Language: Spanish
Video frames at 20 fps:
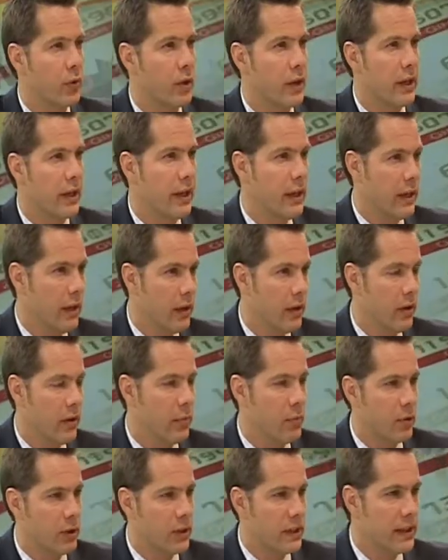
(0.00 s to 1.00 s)
porque lo
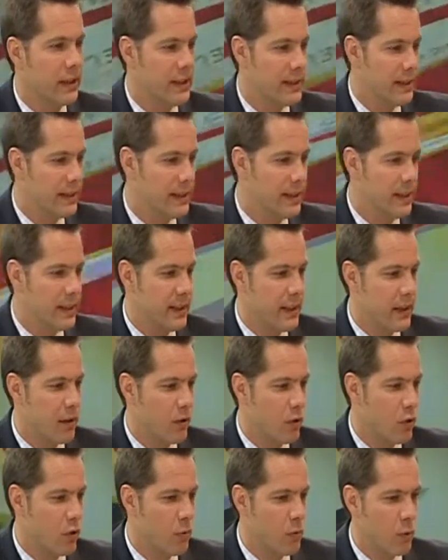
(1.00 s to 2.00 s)
importante es
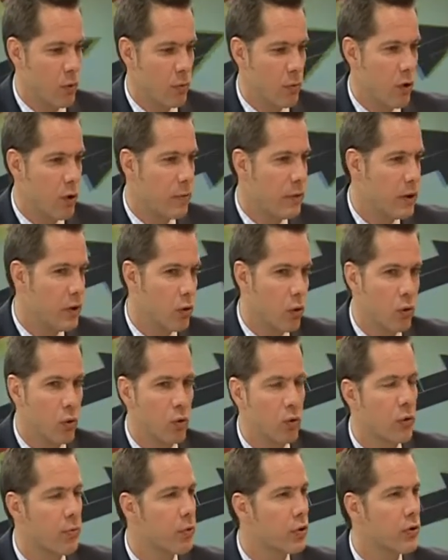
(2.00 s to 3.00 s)
entender cómo un movimiento de
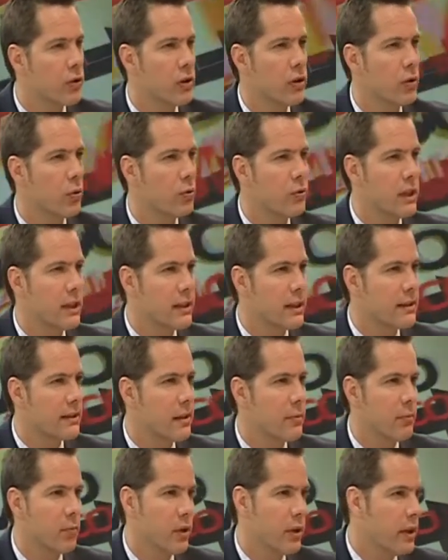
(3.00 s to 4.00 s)
1% en una
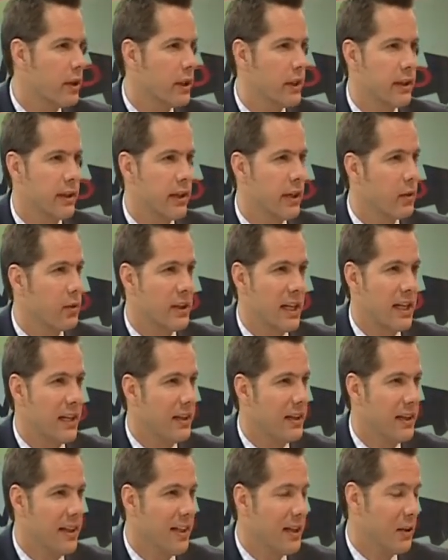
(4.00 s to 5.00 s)
tasa puede generar
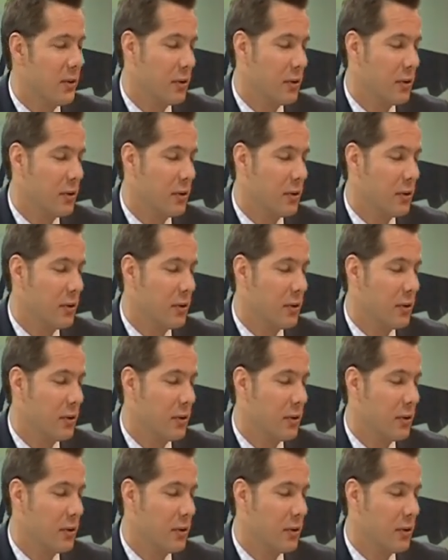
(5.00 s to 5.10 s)
una,